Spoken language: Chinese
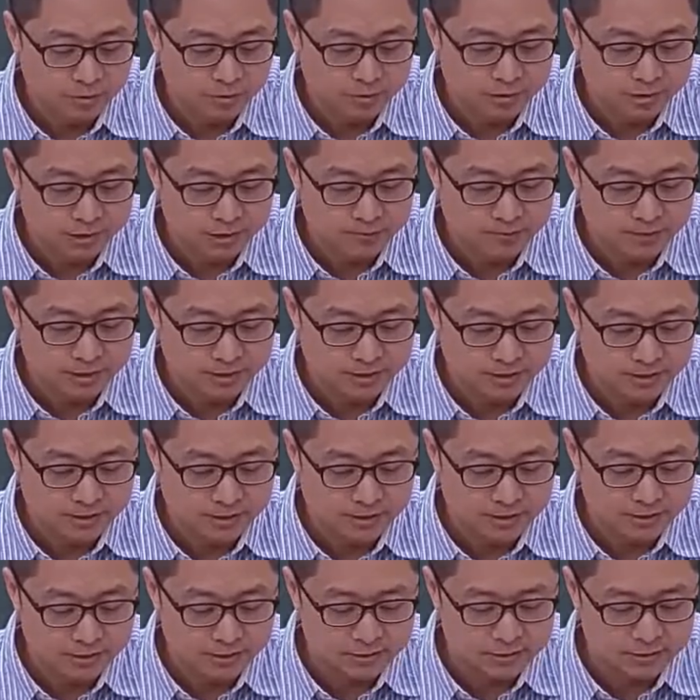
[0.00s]
五六七八
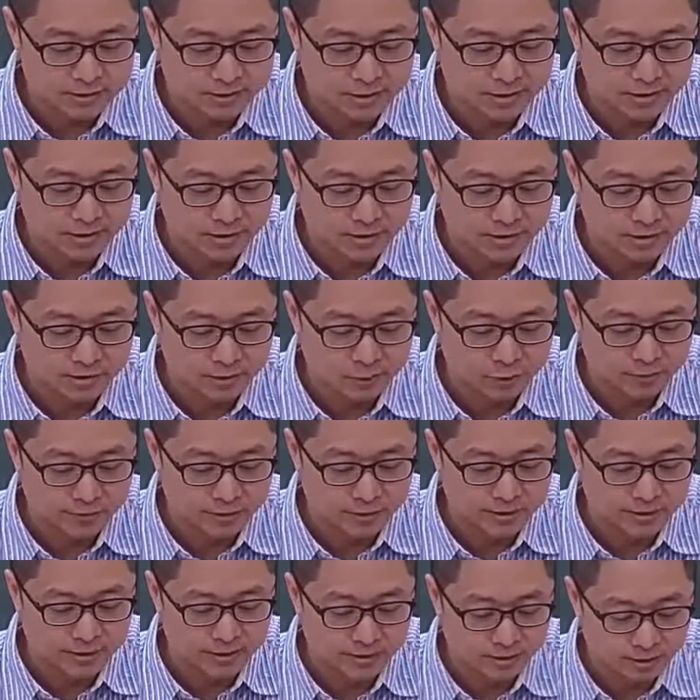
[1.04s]
加上四三二二
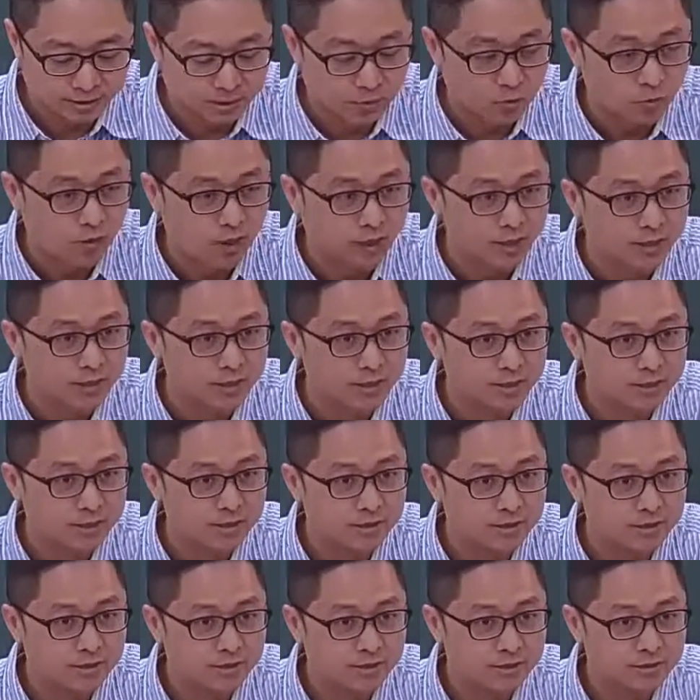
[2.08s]
是会变成一万，
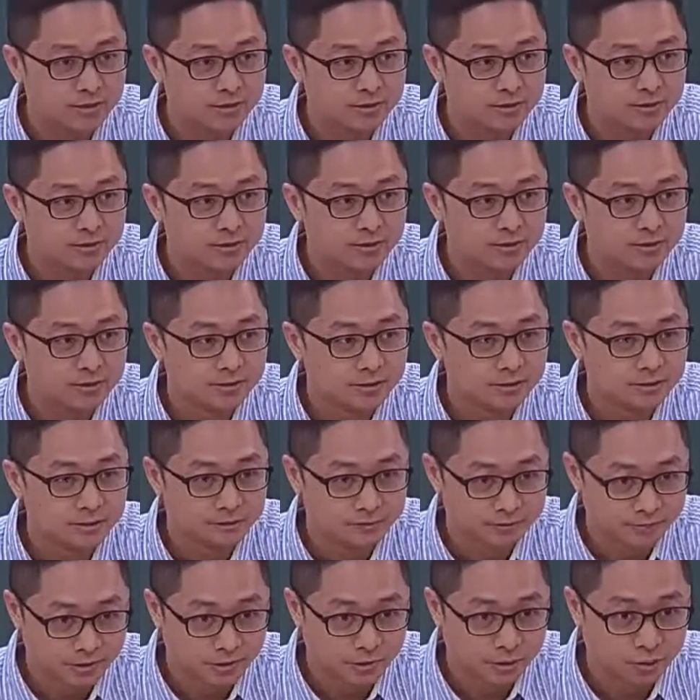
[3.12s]

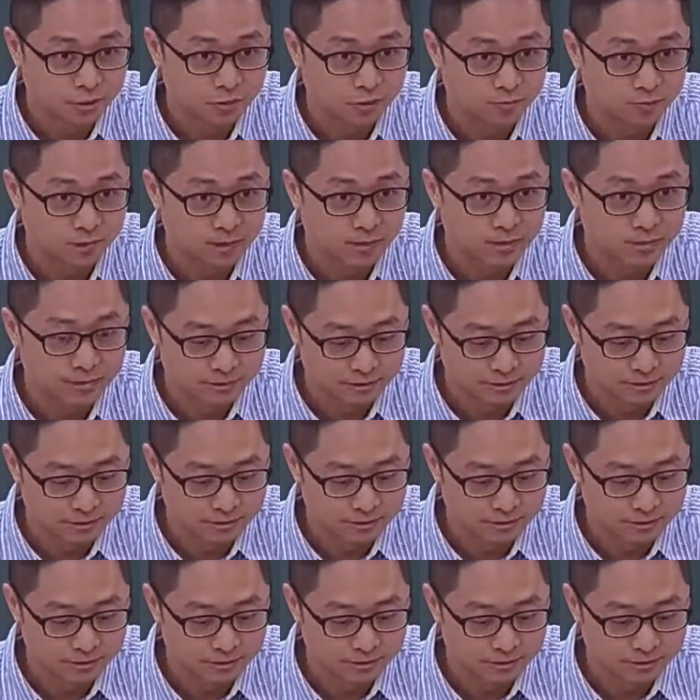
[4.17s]
没有错嘛？